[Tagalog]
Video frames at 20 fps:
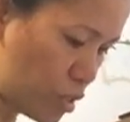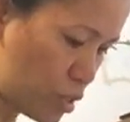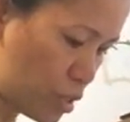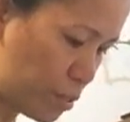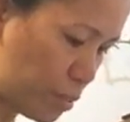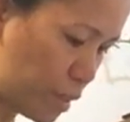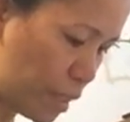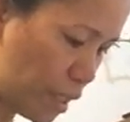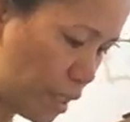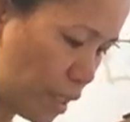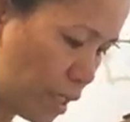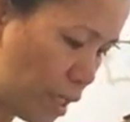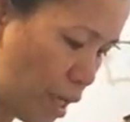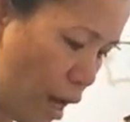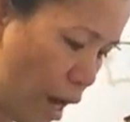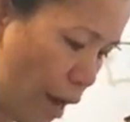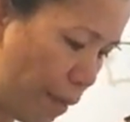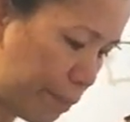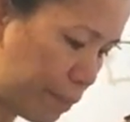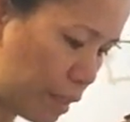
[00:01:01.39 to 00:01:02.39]
siya
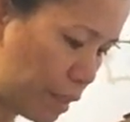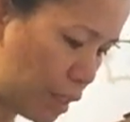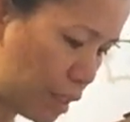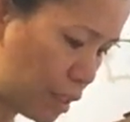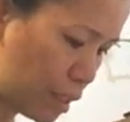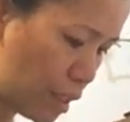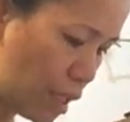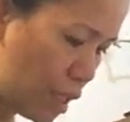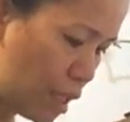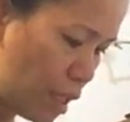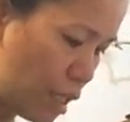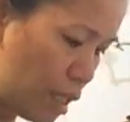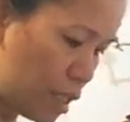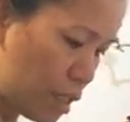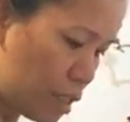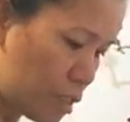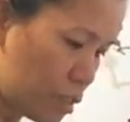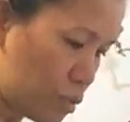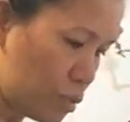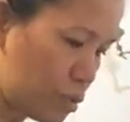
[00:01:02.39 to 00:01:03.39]
magagamit.
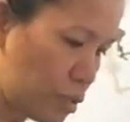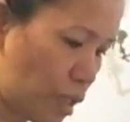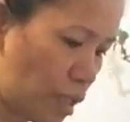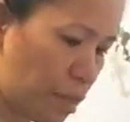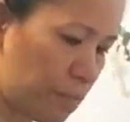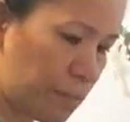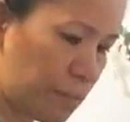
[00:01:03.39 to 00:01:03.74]
So, dahil